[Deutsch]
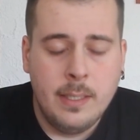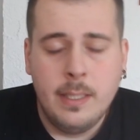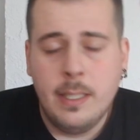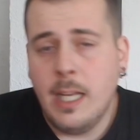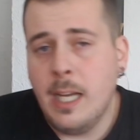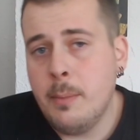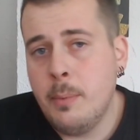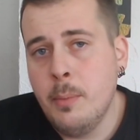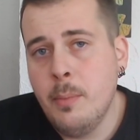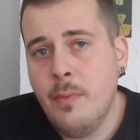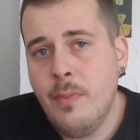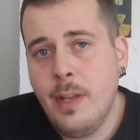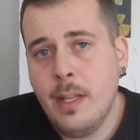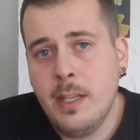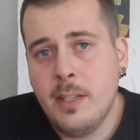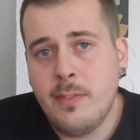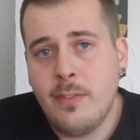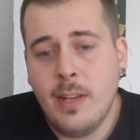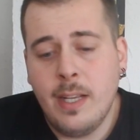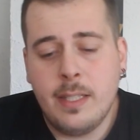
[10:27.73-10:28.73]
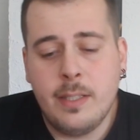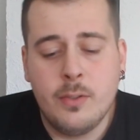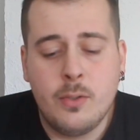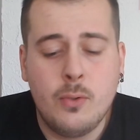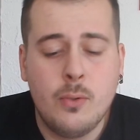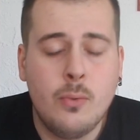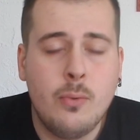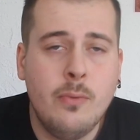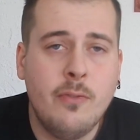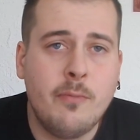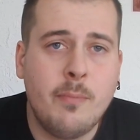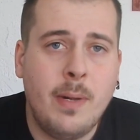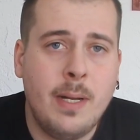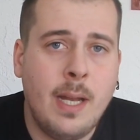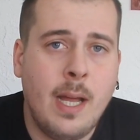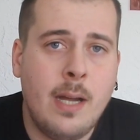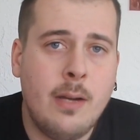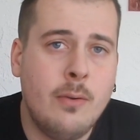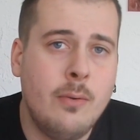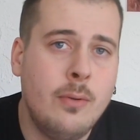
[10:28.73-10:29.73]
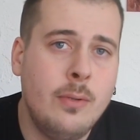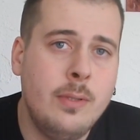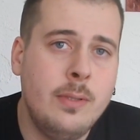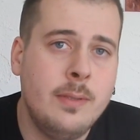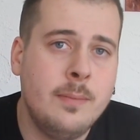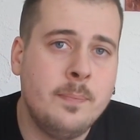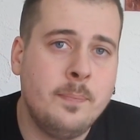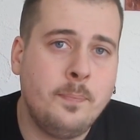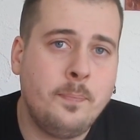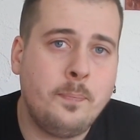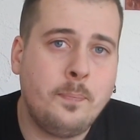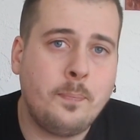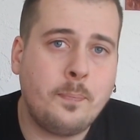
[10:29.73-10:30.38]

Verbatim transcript: Aber wir werden es vielleicht in Zukunft mal nachholen.